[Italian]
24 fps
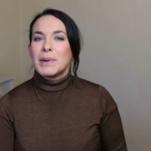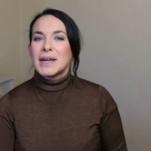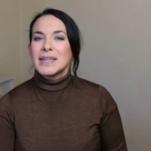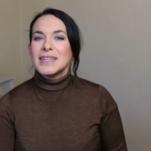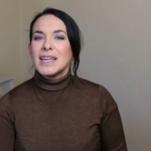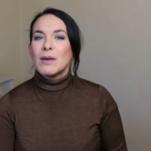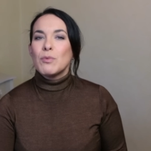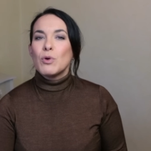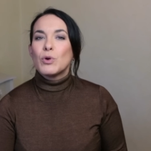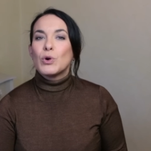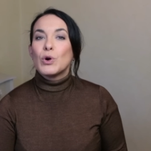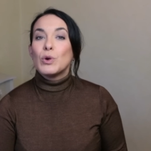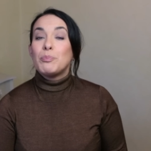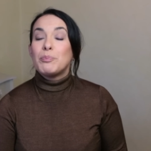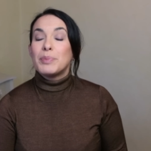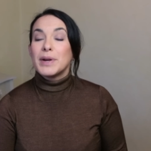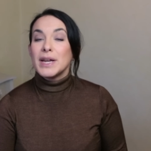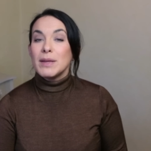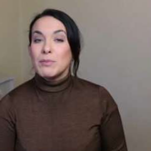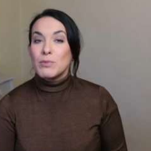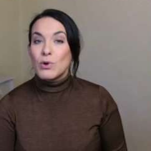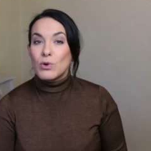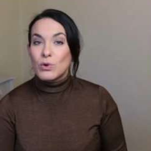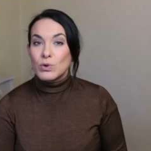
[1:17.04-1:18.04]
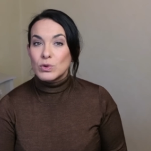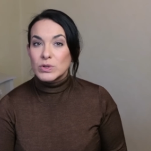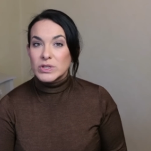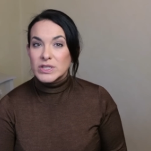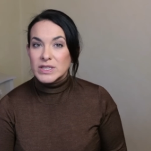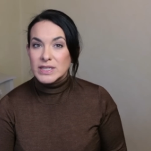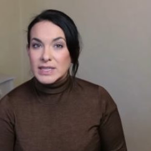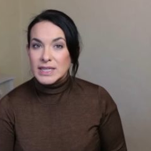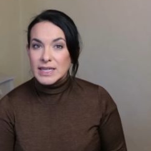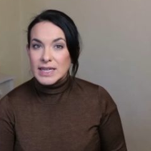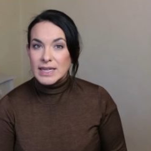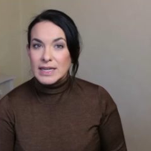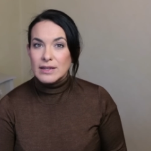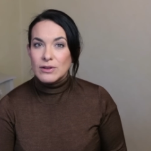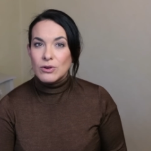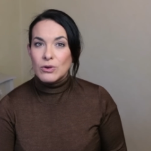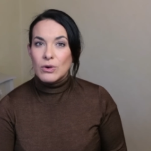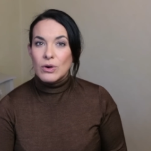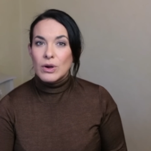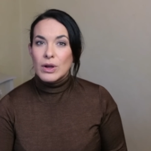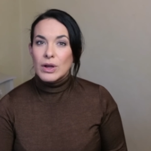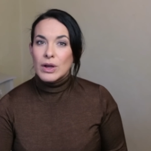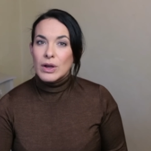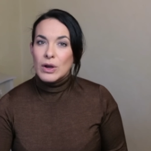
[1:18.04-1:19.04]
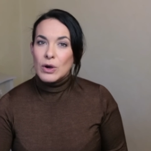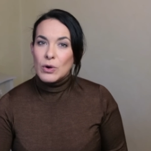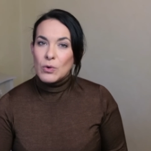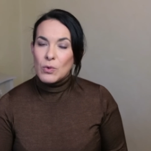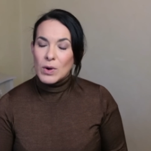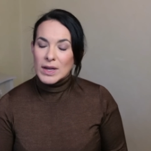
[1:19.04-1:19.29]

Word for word: Partiamo col primo consiglio.